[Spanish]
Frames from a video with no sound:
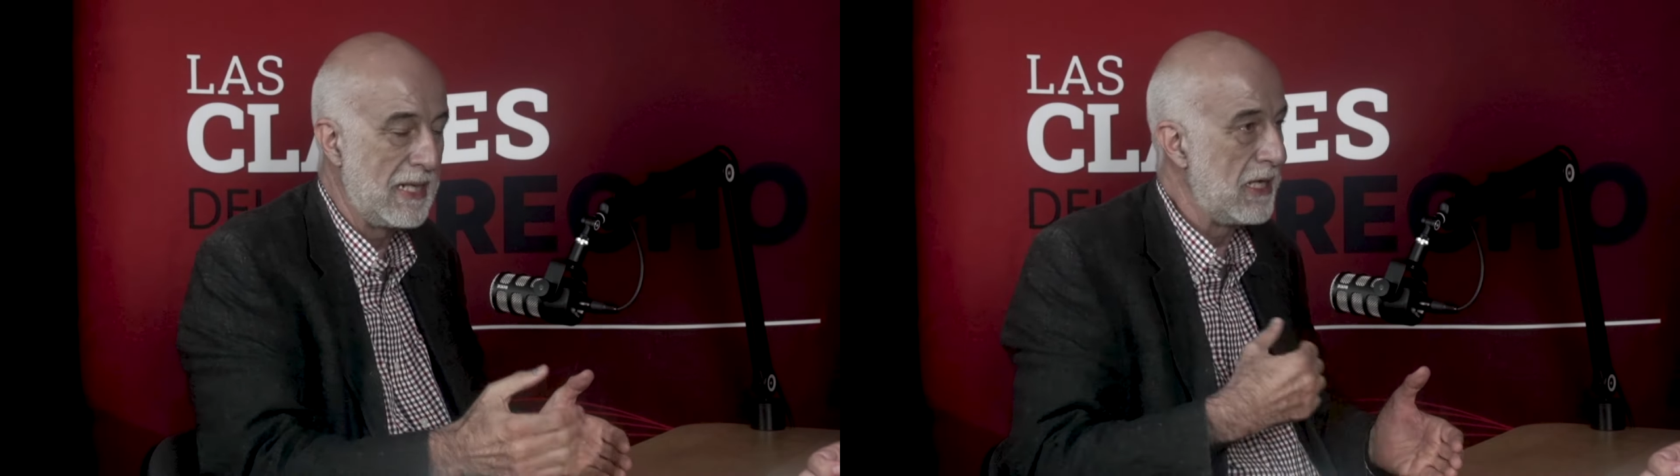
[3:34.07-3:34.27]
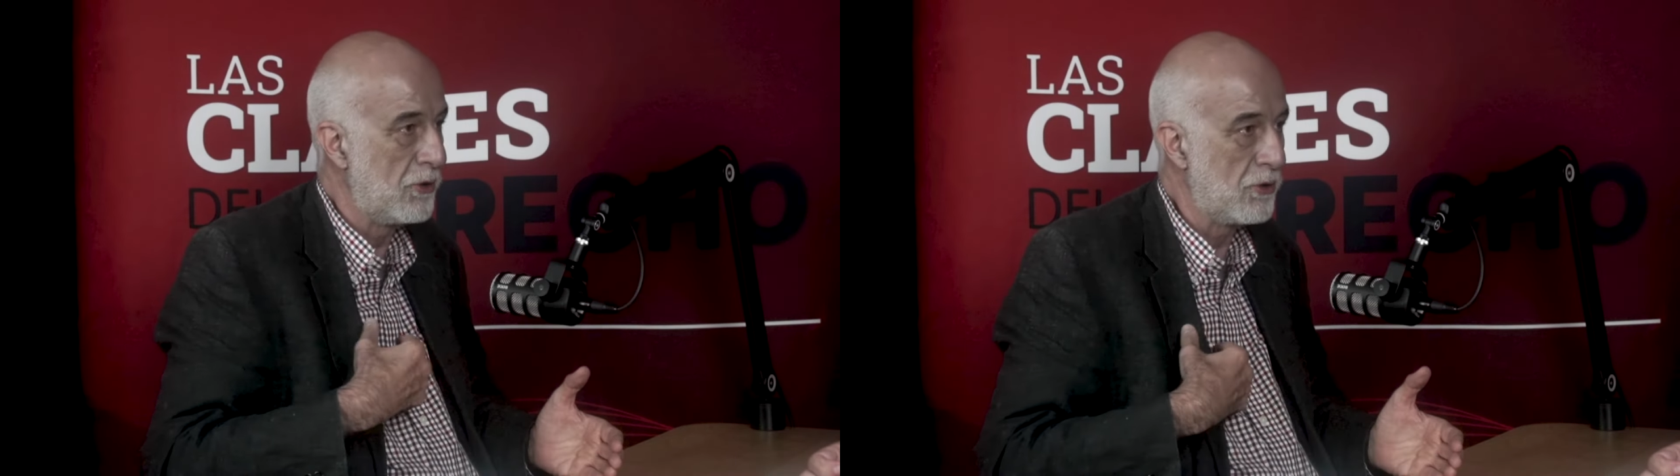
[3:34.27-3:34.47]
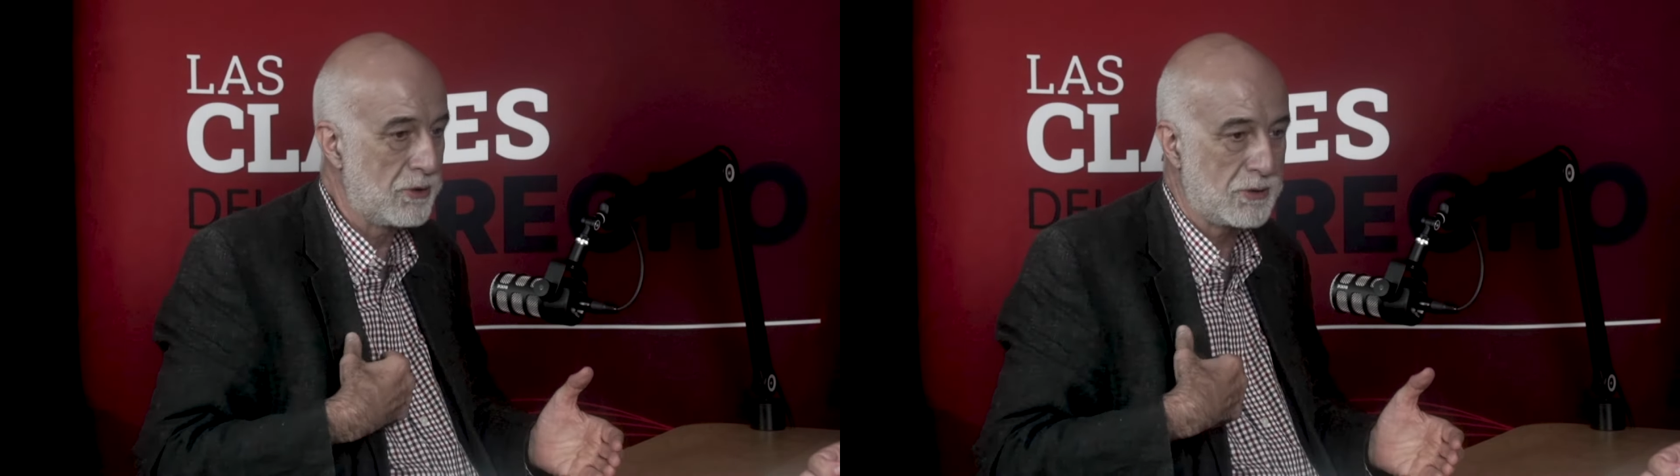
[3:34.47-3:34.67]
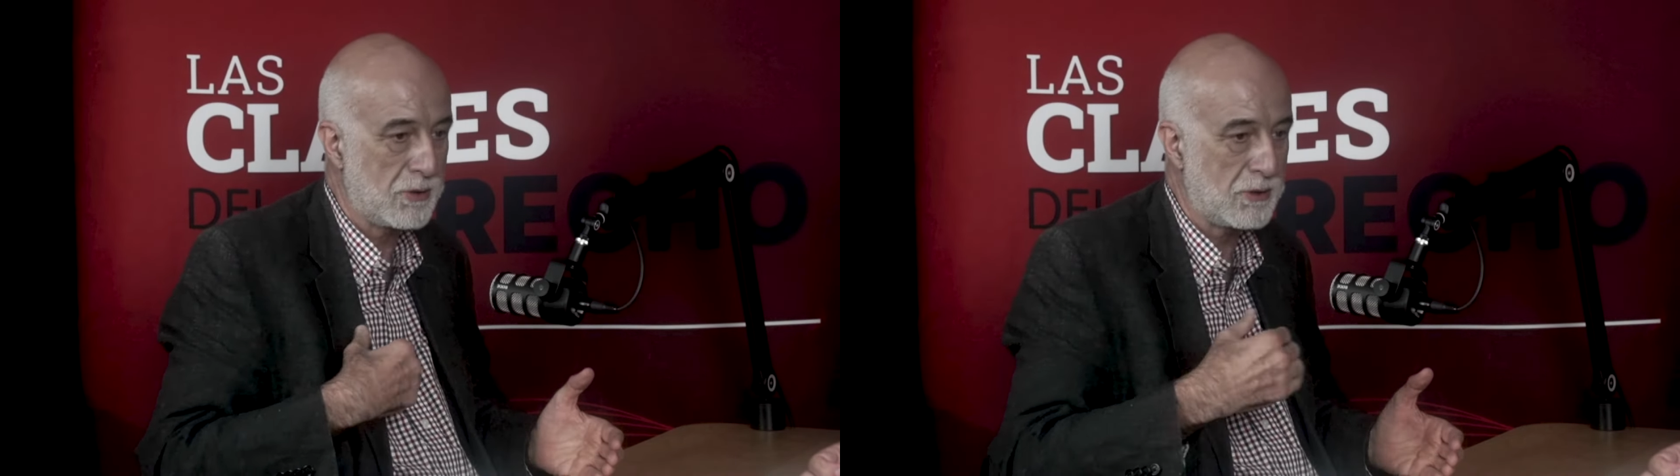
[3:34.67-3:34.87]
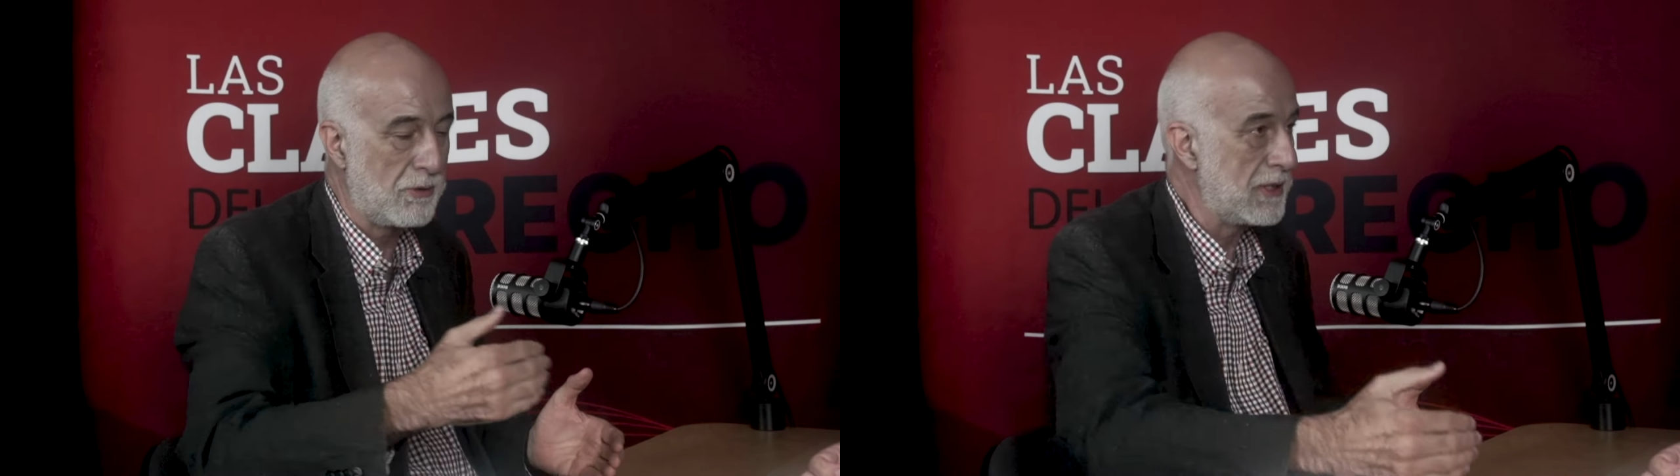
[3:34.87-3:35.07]

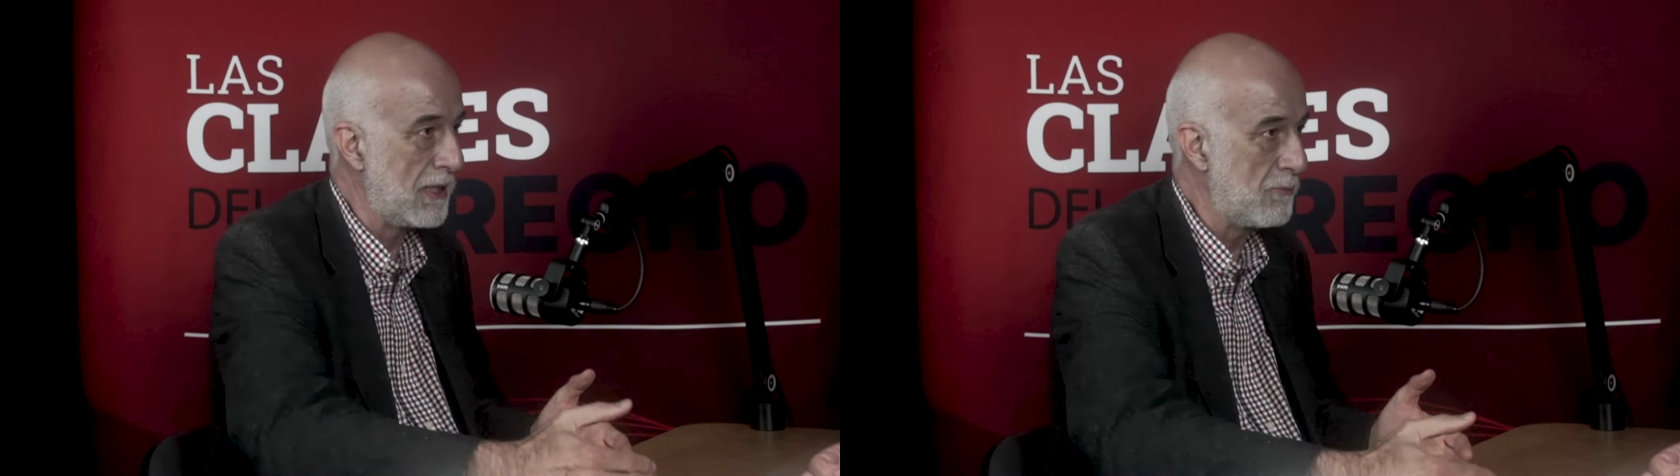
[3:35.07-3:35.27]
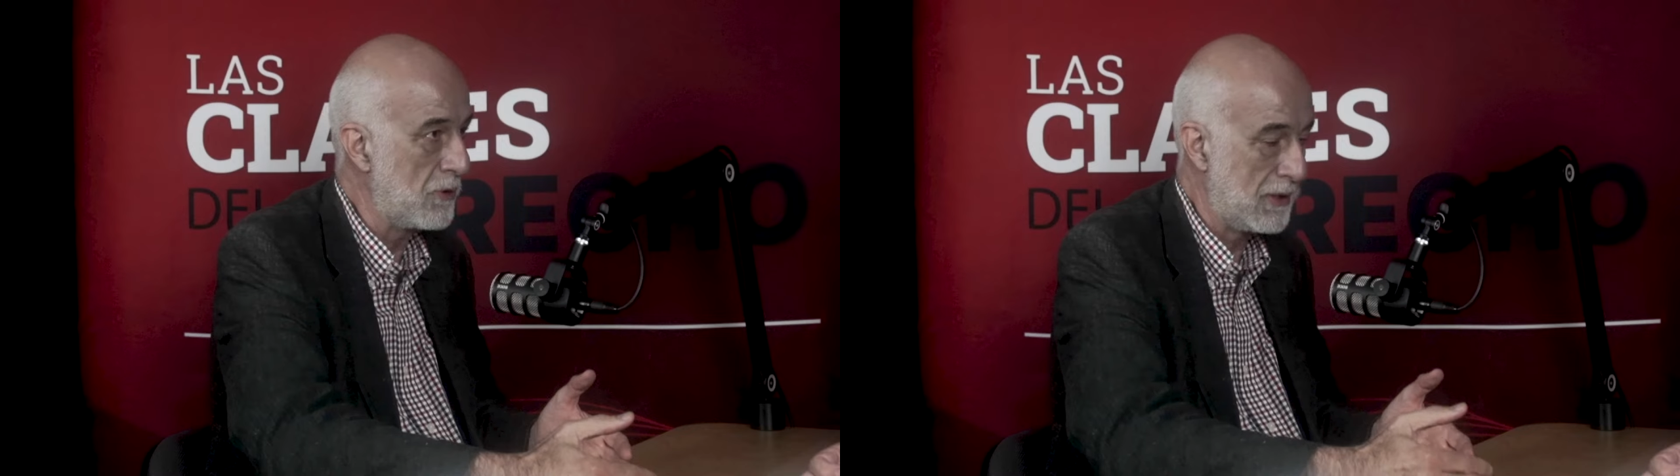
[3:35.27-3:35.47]
Nosotros concedemos,